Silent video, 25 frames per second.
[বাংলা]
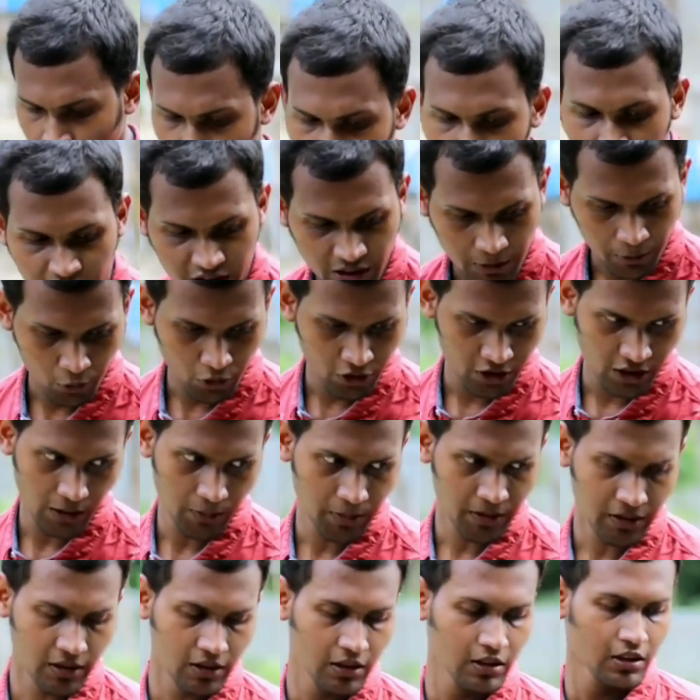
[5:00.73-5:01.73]
আছে ওটা নিচে পড়ে
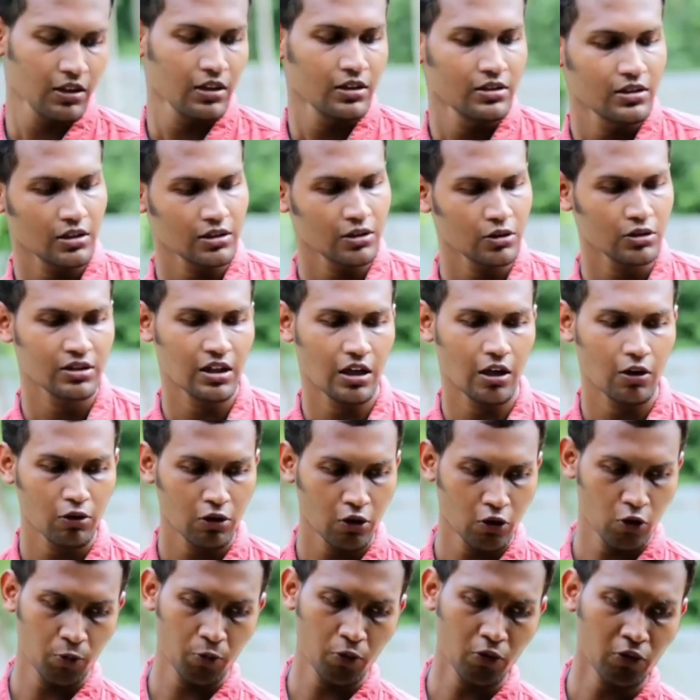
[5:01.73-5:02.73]
যাবে যাতে
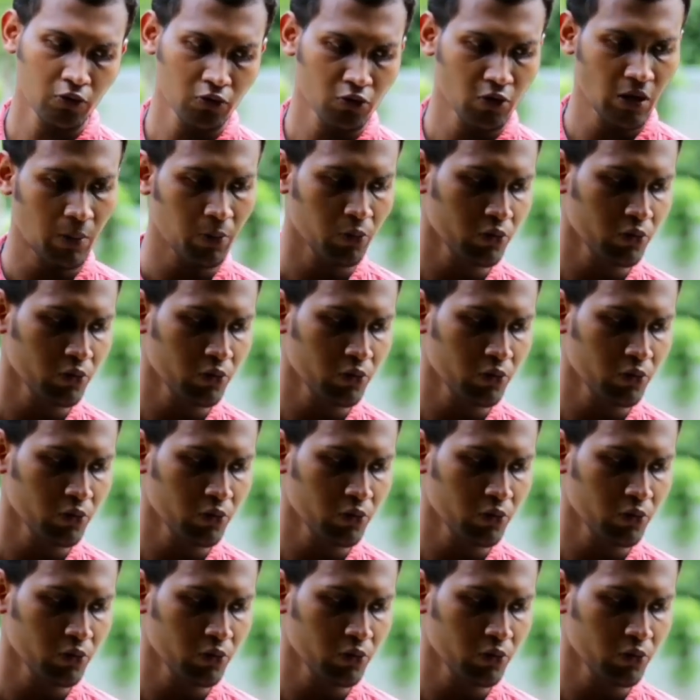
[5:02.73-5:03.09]
ছাগলের ওপর কোনো